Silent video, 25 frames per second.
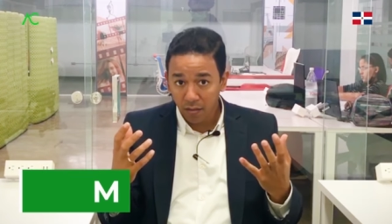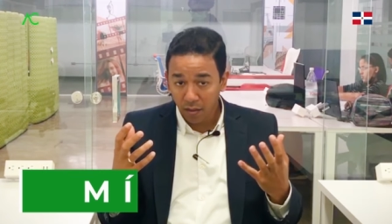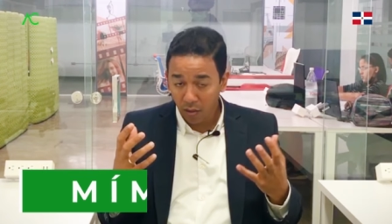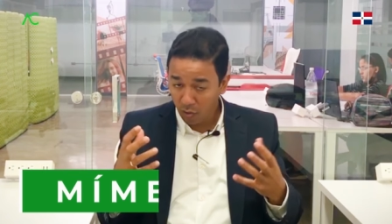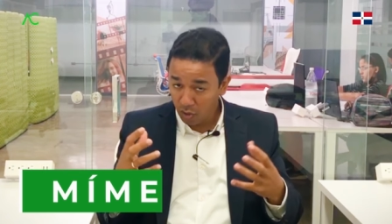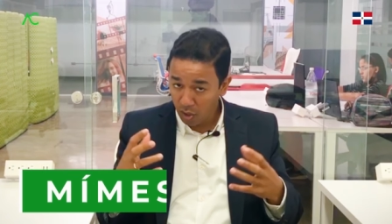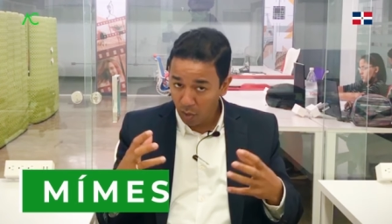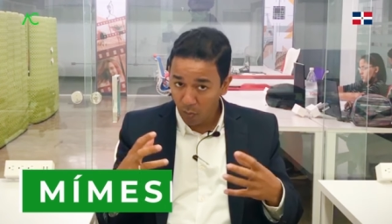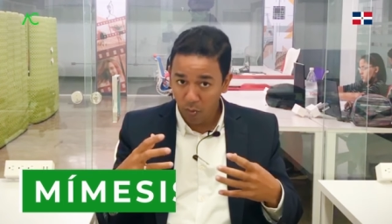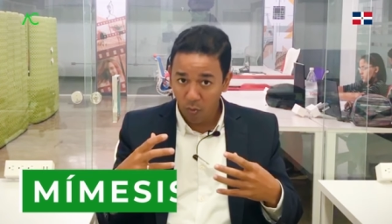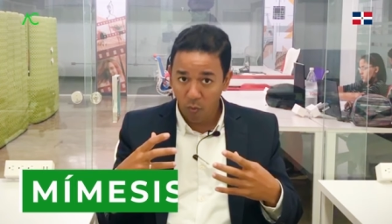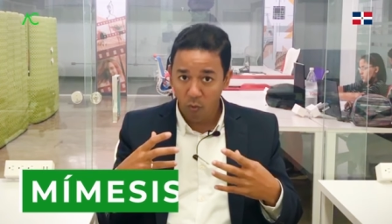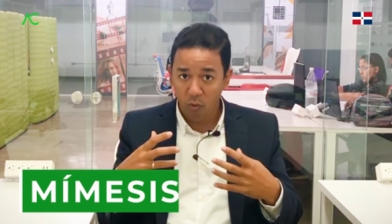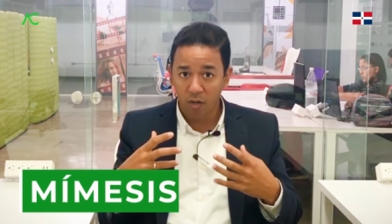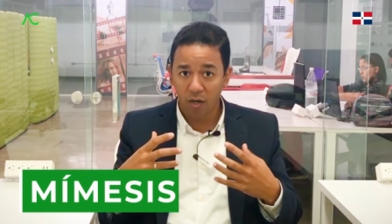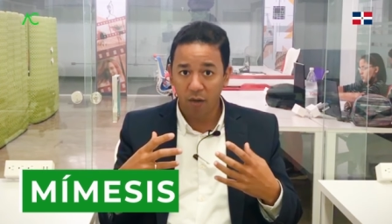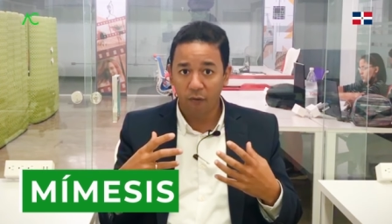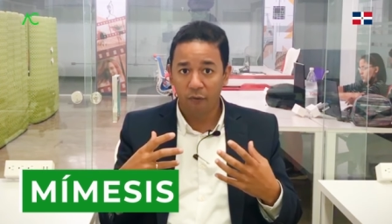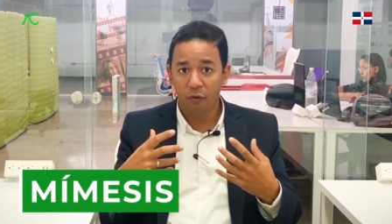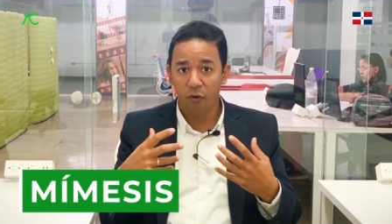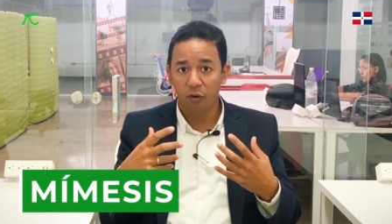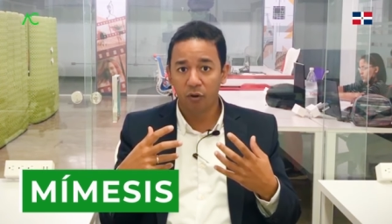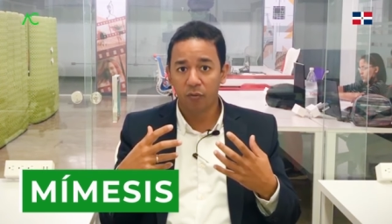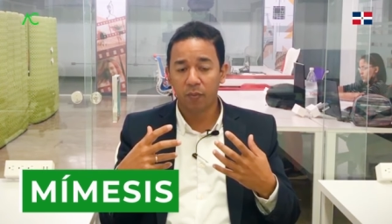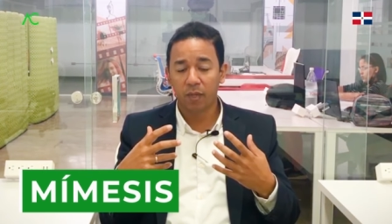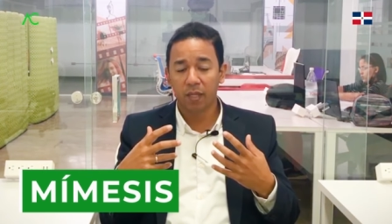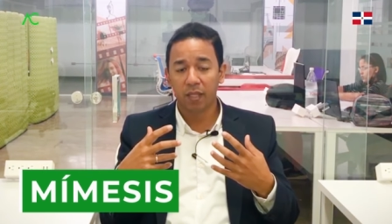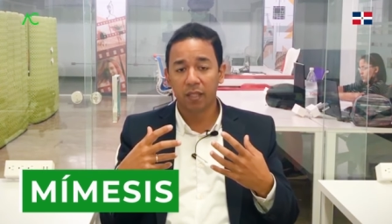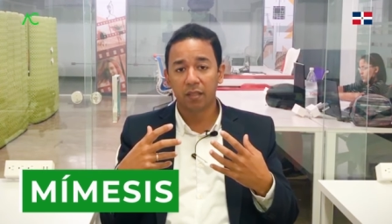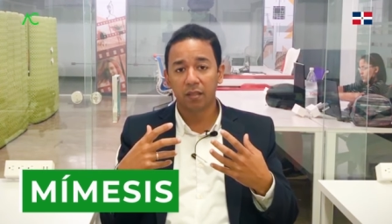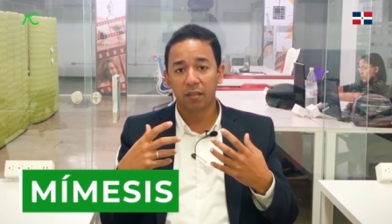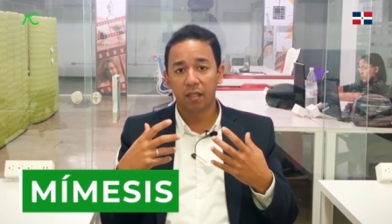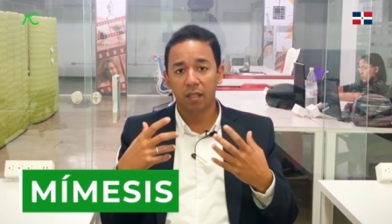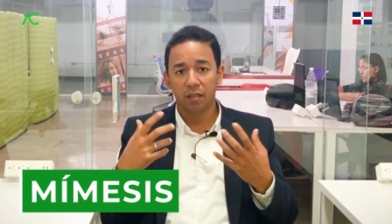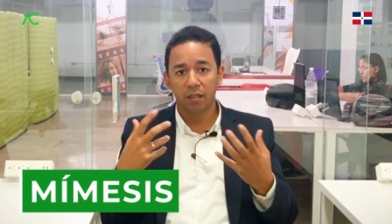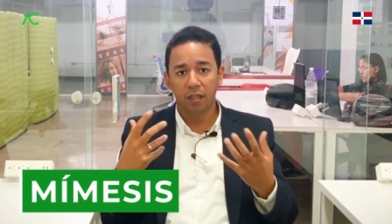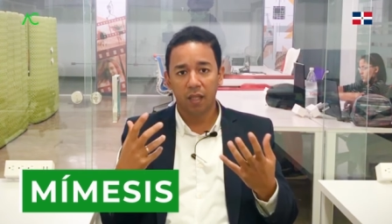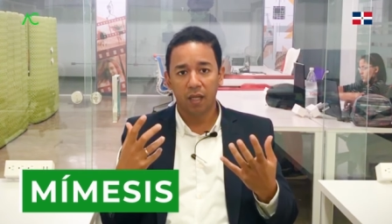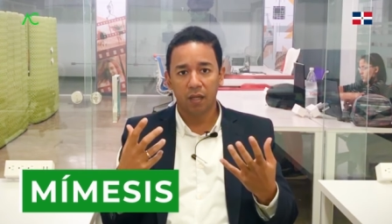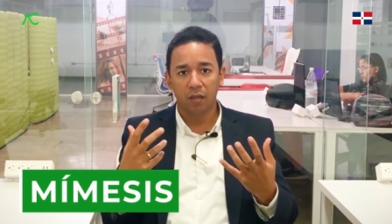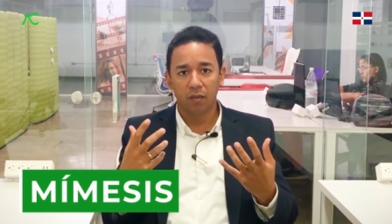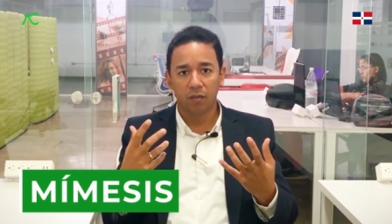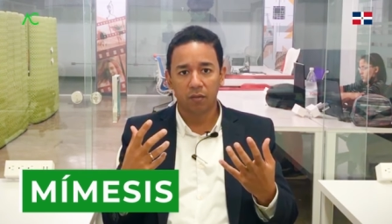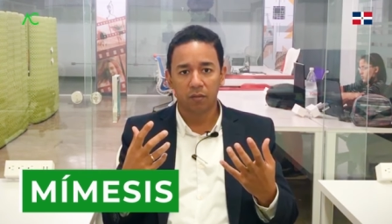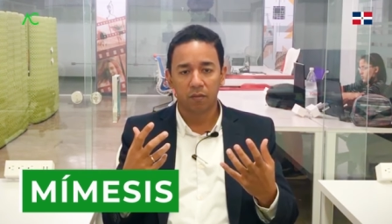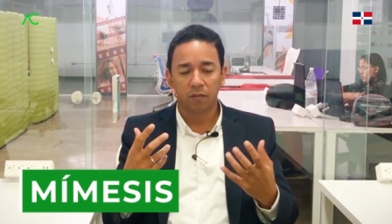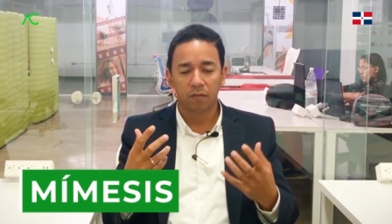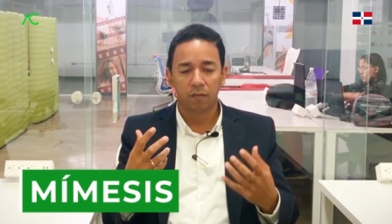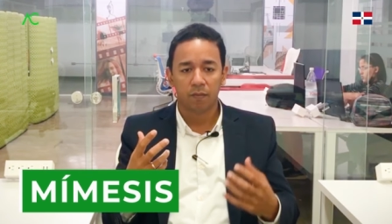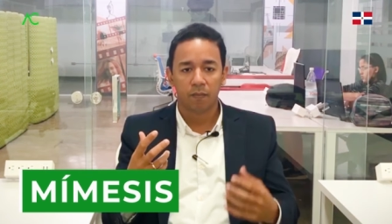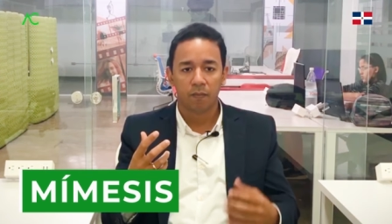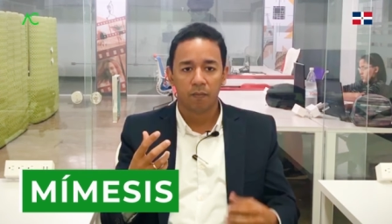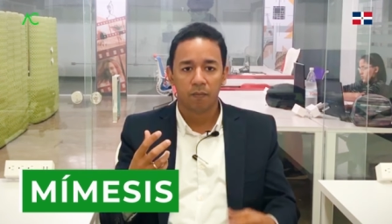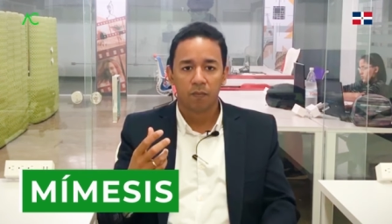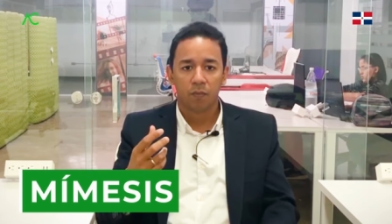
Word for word: Es una muy buena forma de entenderlo.